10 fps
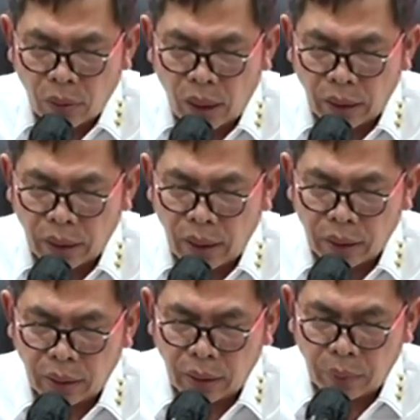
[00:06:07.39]
ada
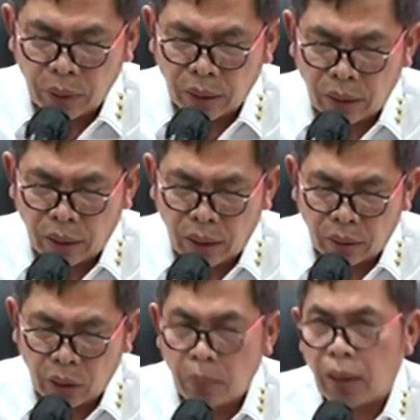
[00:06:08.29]
lagi
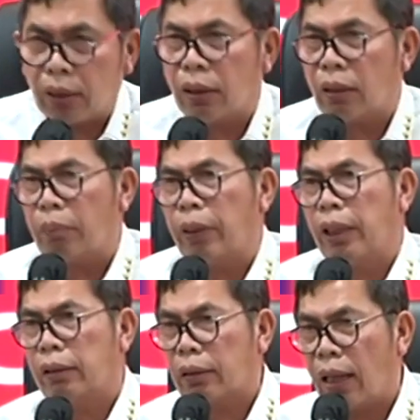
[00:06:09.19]
menyatakan dia melaksanakan
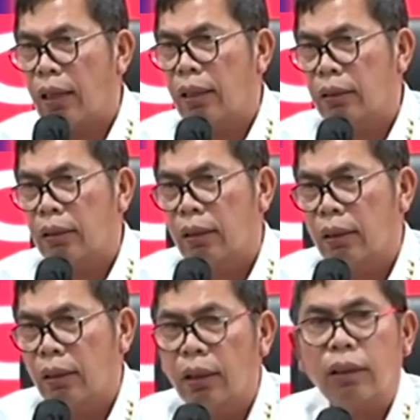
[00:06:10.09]
perintah
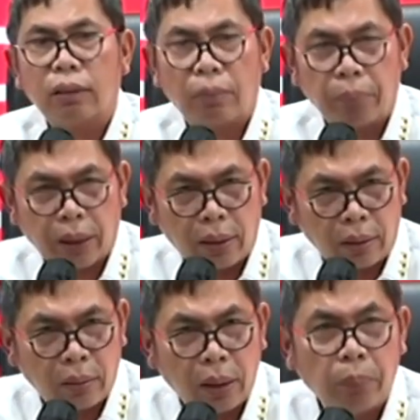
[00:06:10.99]
ini saya
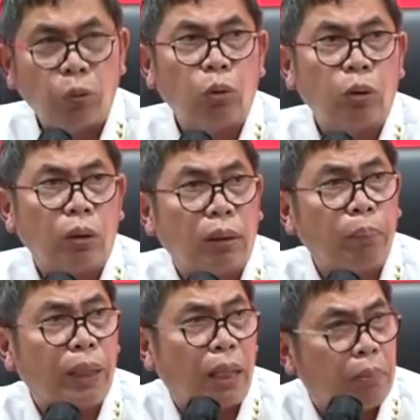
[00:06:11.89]
sampaikan ini untuk
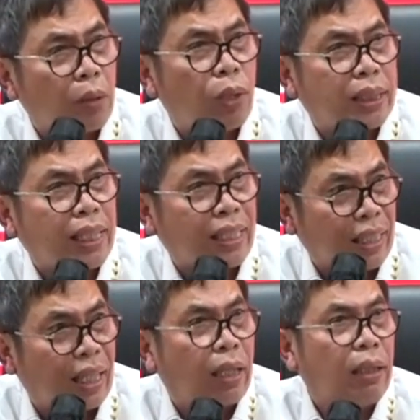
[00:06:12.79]
penambahan
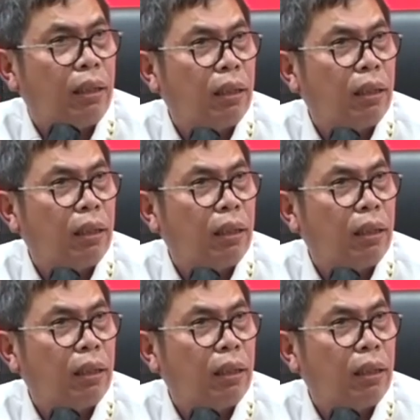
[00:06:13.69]
wacana